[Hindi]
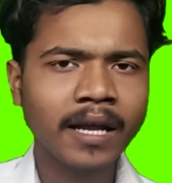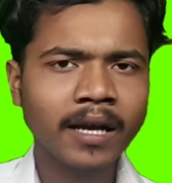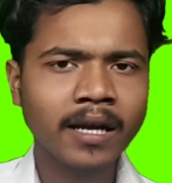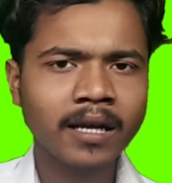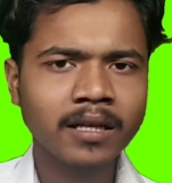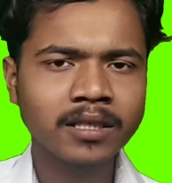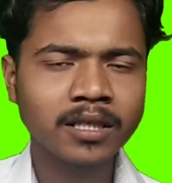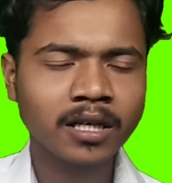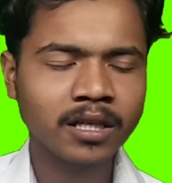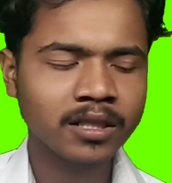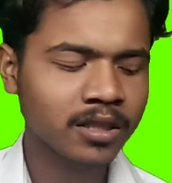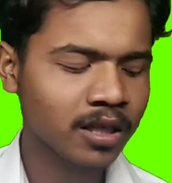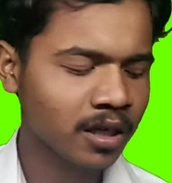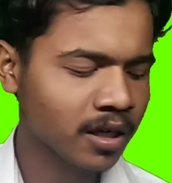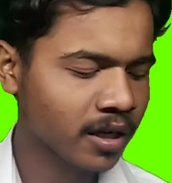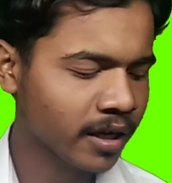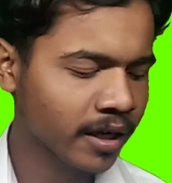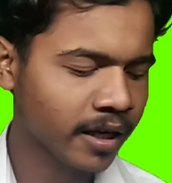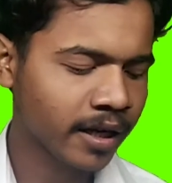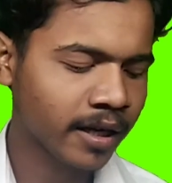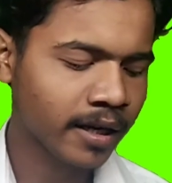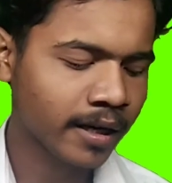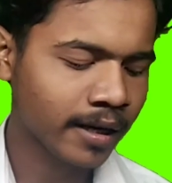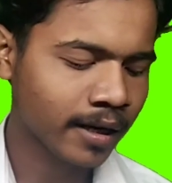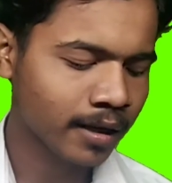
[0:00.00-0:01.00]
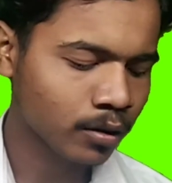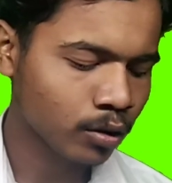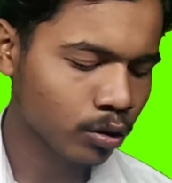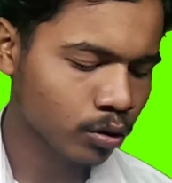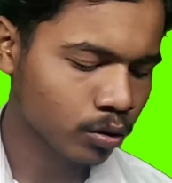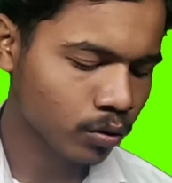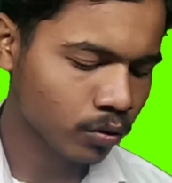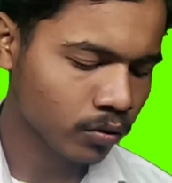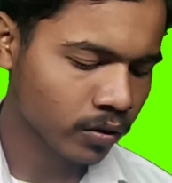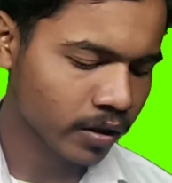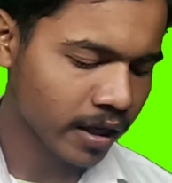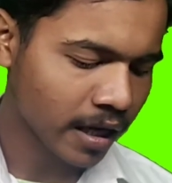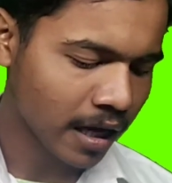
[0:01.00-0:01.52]
आने का झंझट नहीं रहेगा
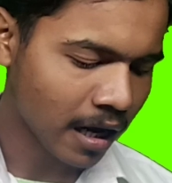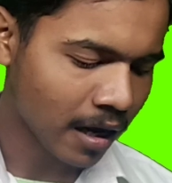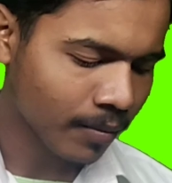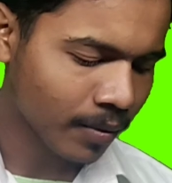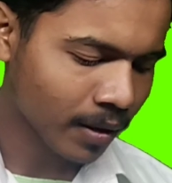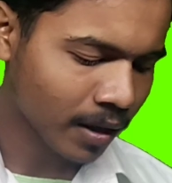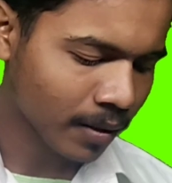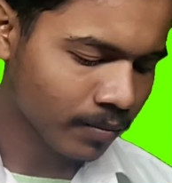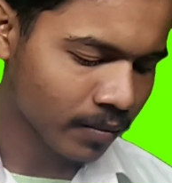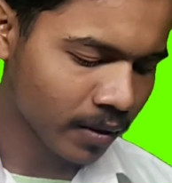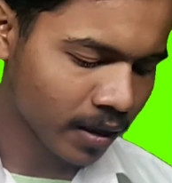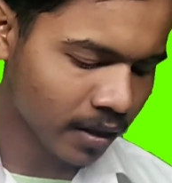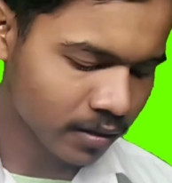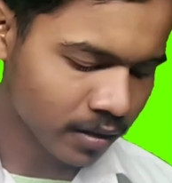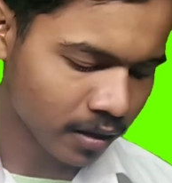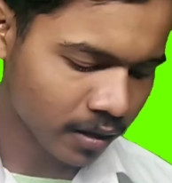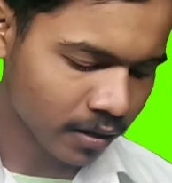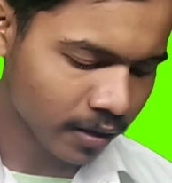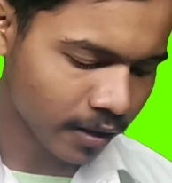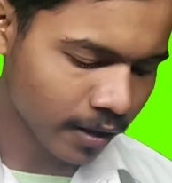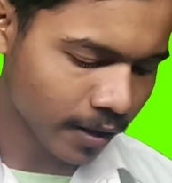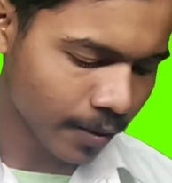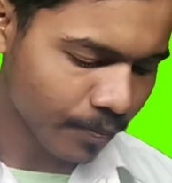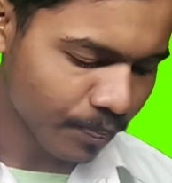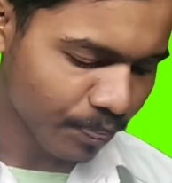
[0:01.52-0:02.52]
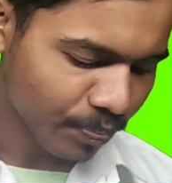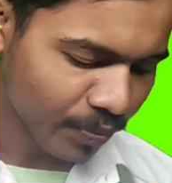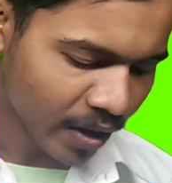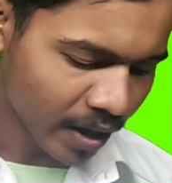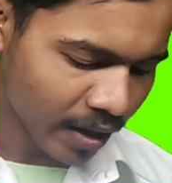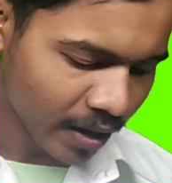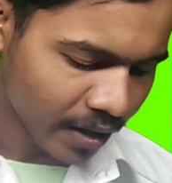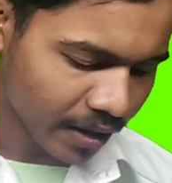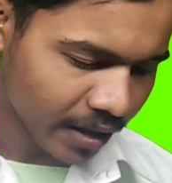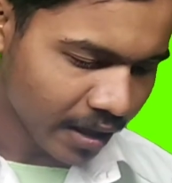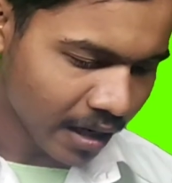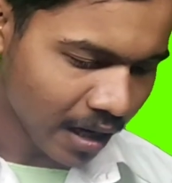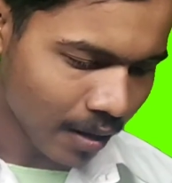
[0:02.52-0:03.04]
दोस्तों तो यहाँ पर आप देख सकते
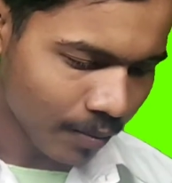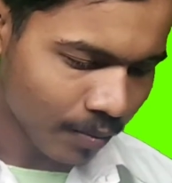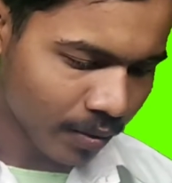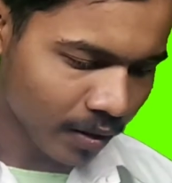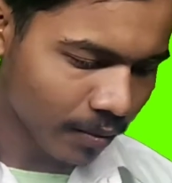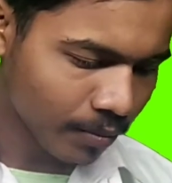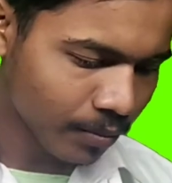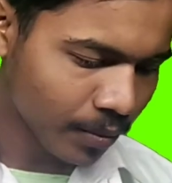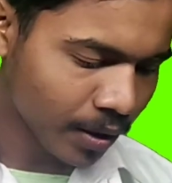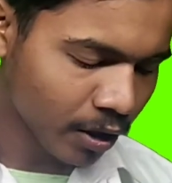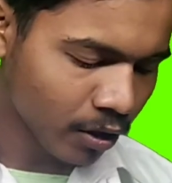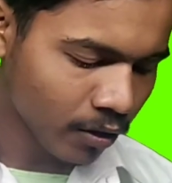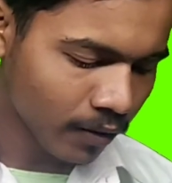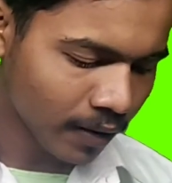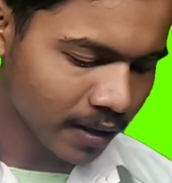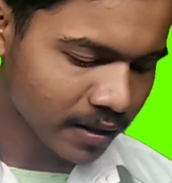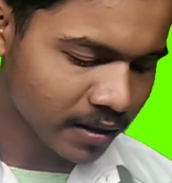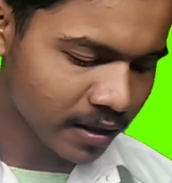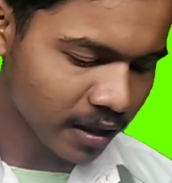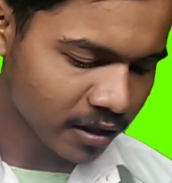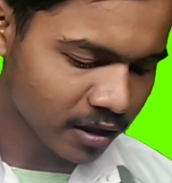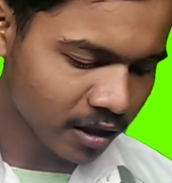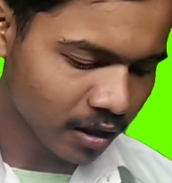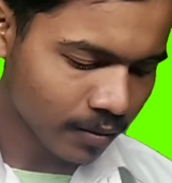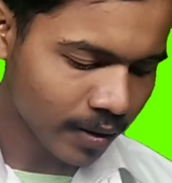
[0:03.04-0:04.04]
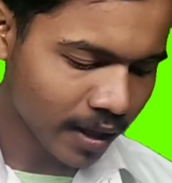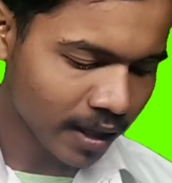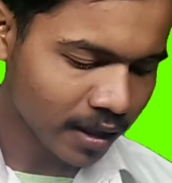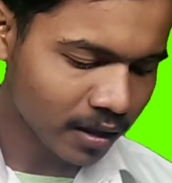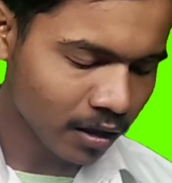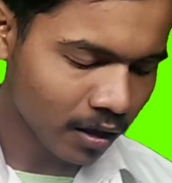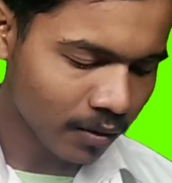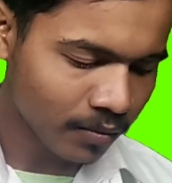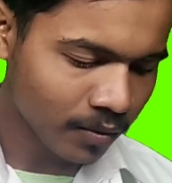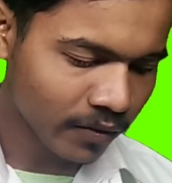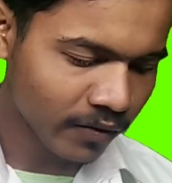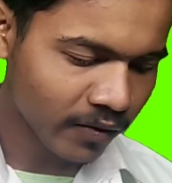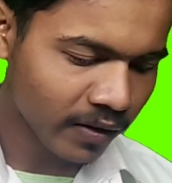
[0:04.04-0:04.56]
हैं यहाँ पर हम वीडियो वाले सेक्शन में आए
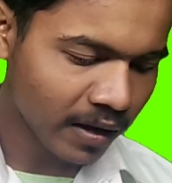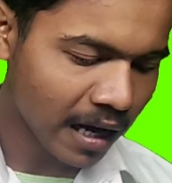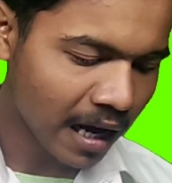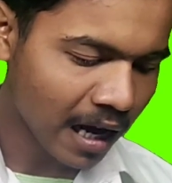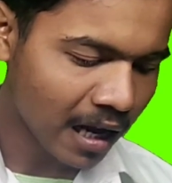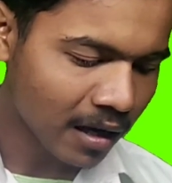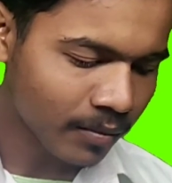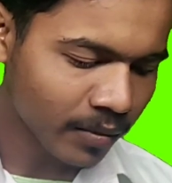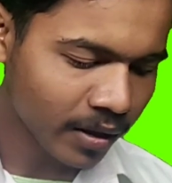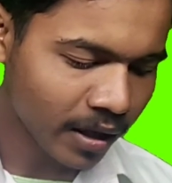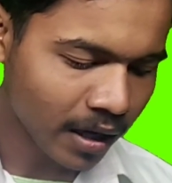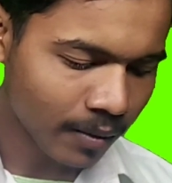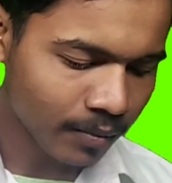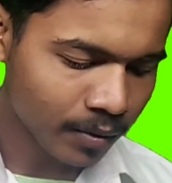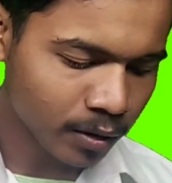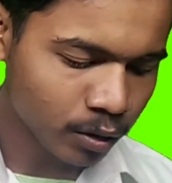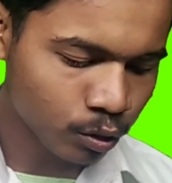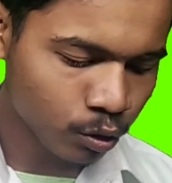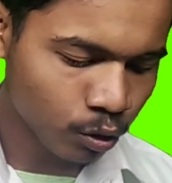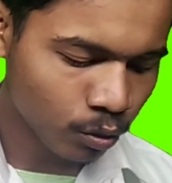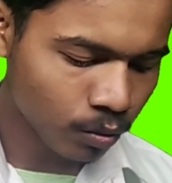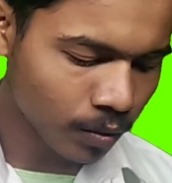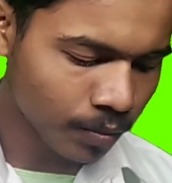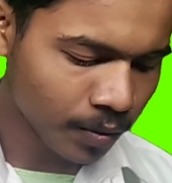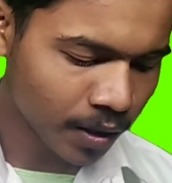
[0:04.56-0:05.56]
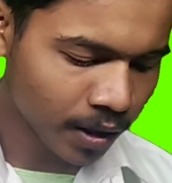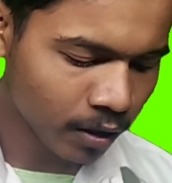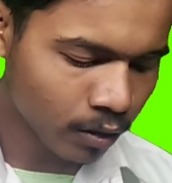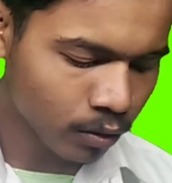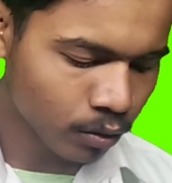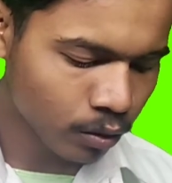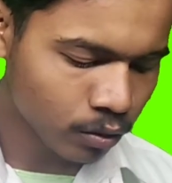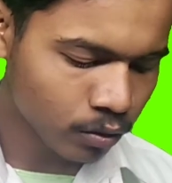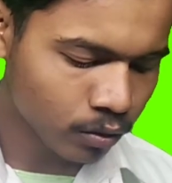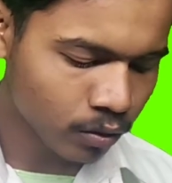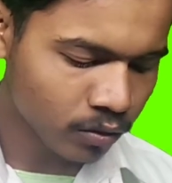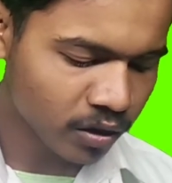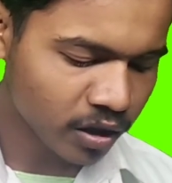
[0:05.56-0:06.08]
तो अभी फिलहाल में यहाँ पे जो भी
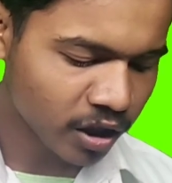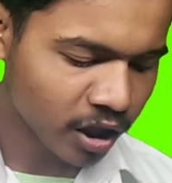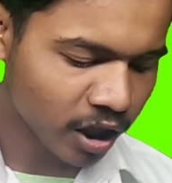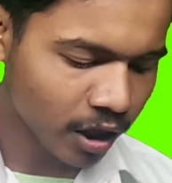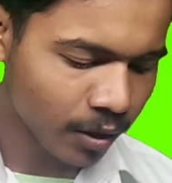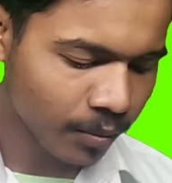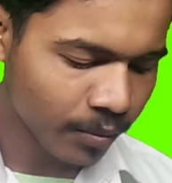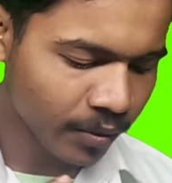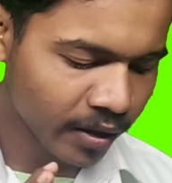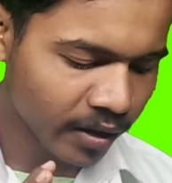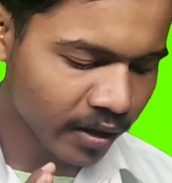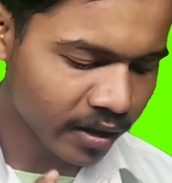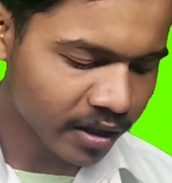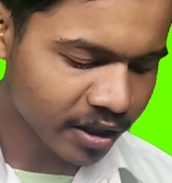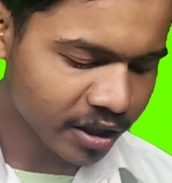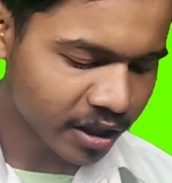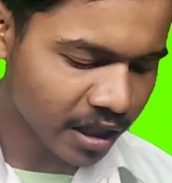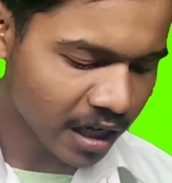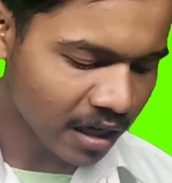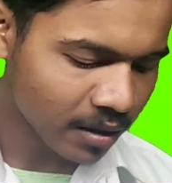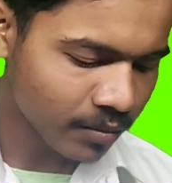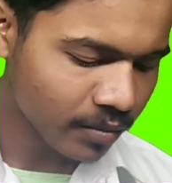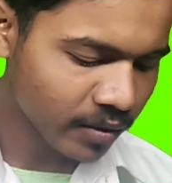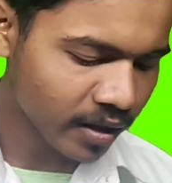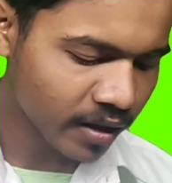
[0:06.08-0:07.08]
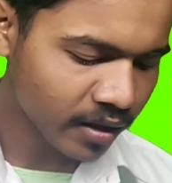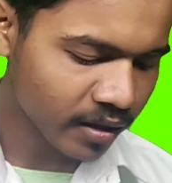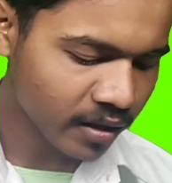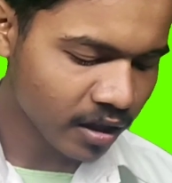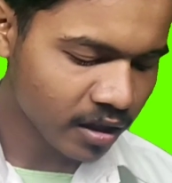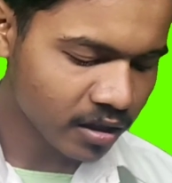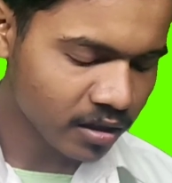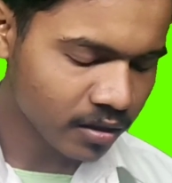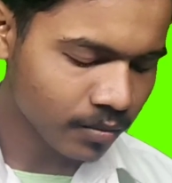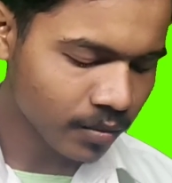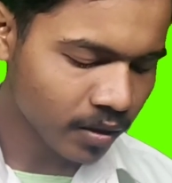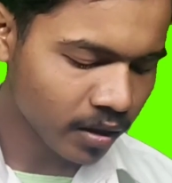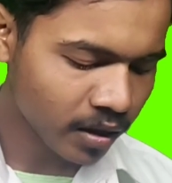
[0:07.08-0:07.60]
वीडियो दोस्तों तीन मिनट चार मिनट
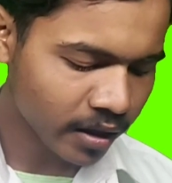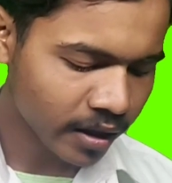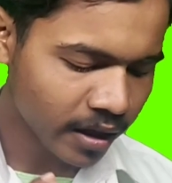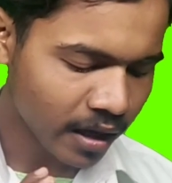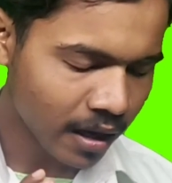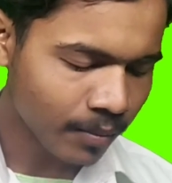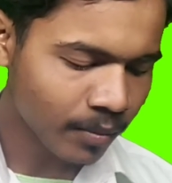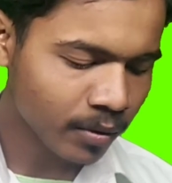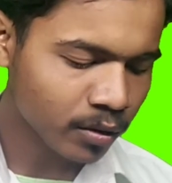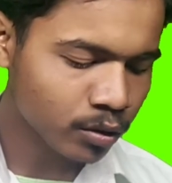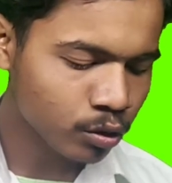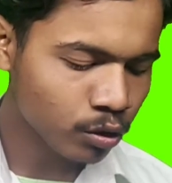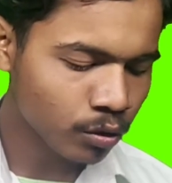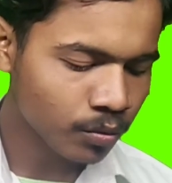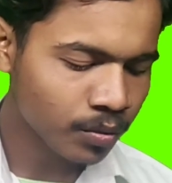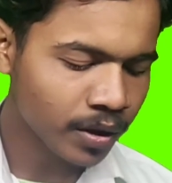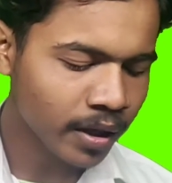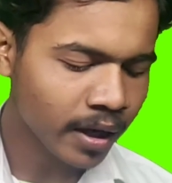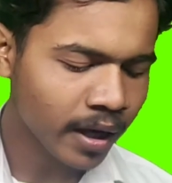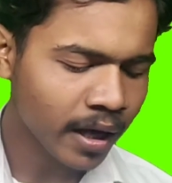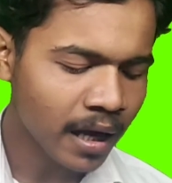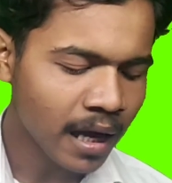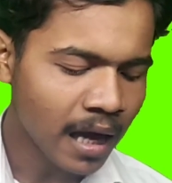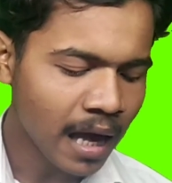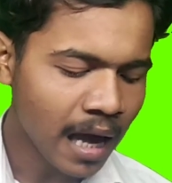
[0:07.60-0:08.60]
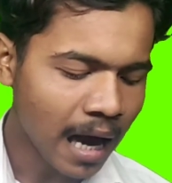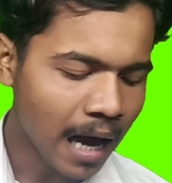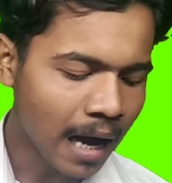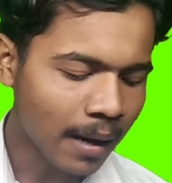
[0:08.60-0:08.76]
दस मिनट यहाँ पर जो भी है